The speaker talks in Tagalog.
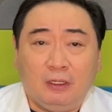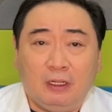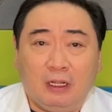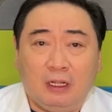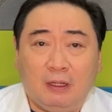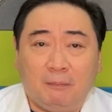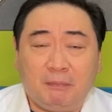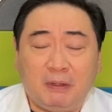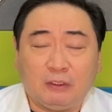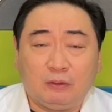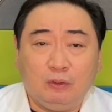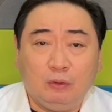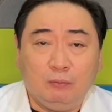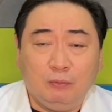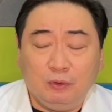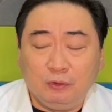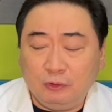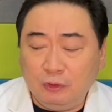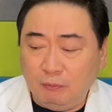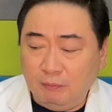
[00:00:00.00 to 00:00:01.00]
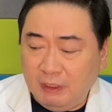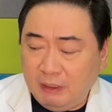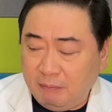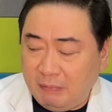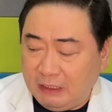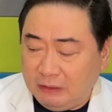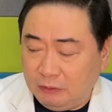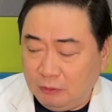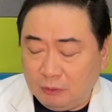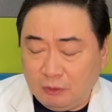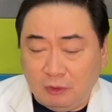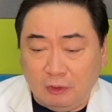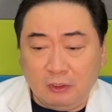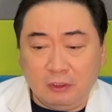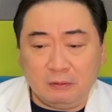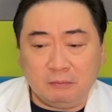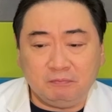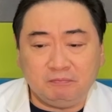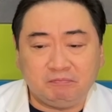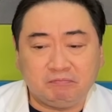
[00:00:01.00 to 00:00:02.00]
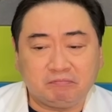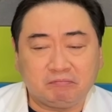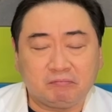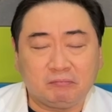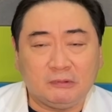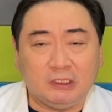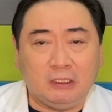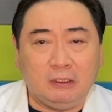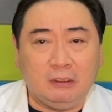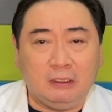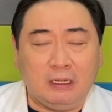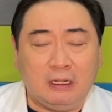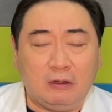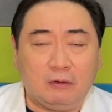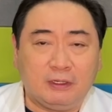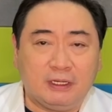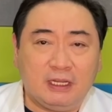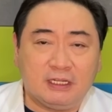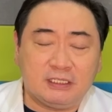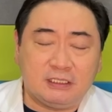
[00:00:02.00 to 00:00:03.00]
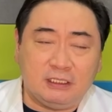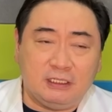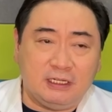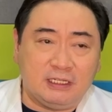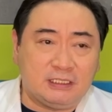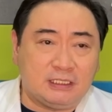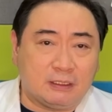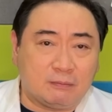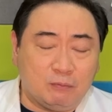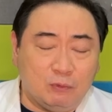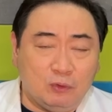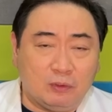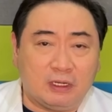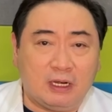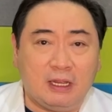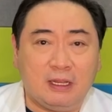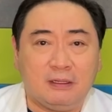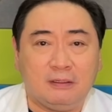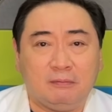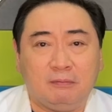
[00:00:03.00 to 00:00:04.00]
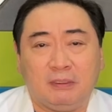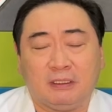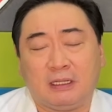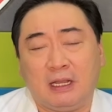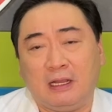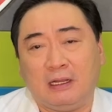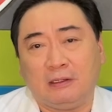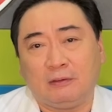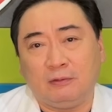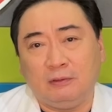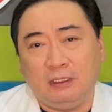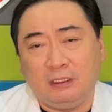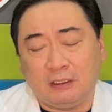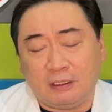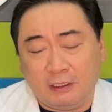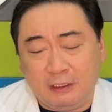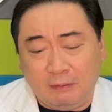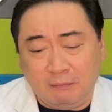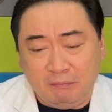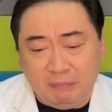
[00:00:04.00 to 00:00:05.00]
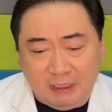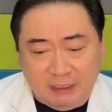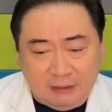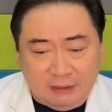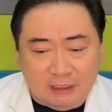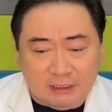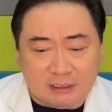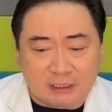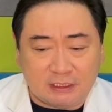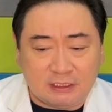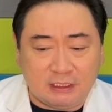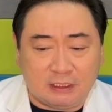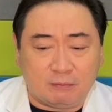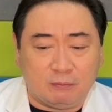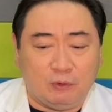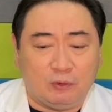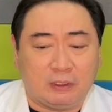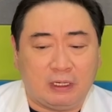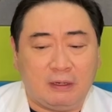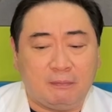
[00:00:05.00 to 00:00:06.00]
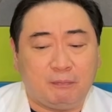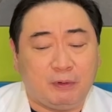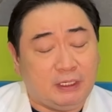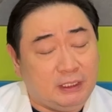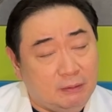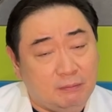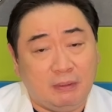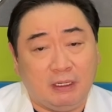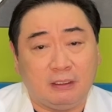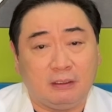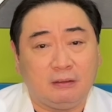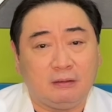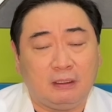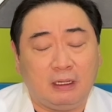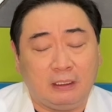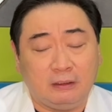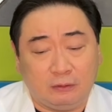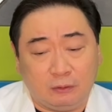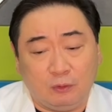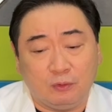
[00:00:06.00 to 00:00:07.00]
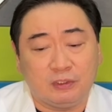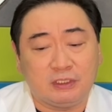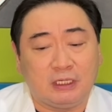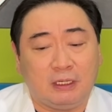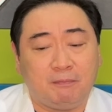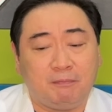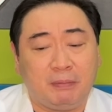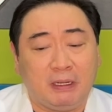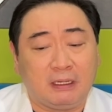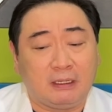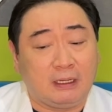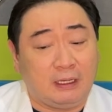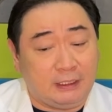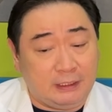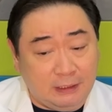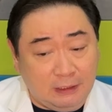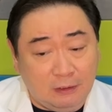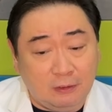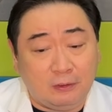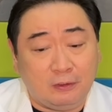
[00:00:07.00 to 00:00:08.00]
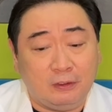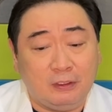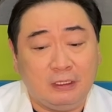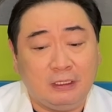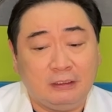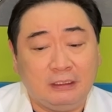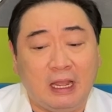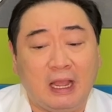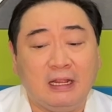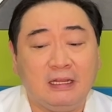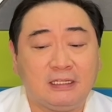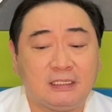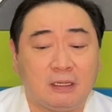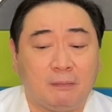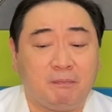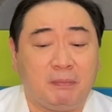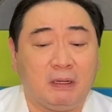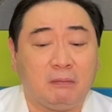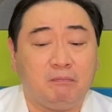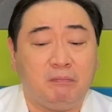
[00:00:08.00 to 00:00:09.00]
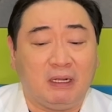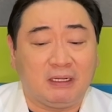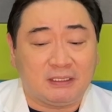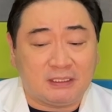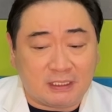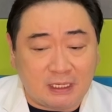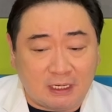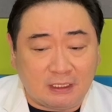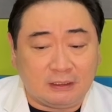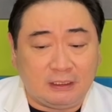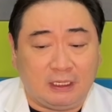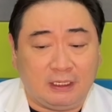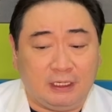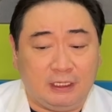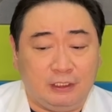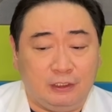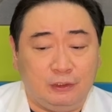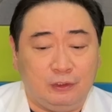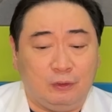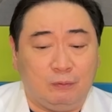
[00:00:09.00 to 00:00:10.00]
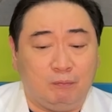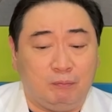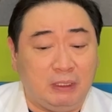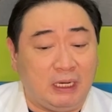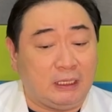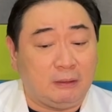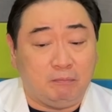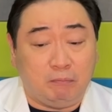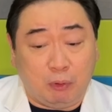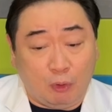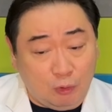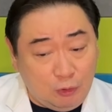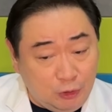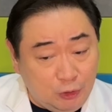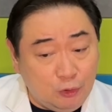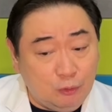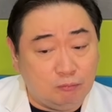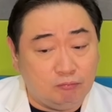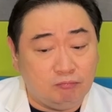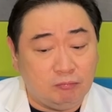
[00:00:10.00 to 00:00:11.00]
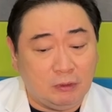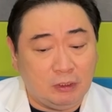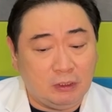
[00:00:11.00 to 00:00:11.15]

Uh, pag dumudumi may dugo, uh, kaya sinisikmura, magkakaroon ng ka ng bleeding sa sikmura, pwede maghantong sa pagkahilo dahil sa pagbagsak ng inyong blood volume.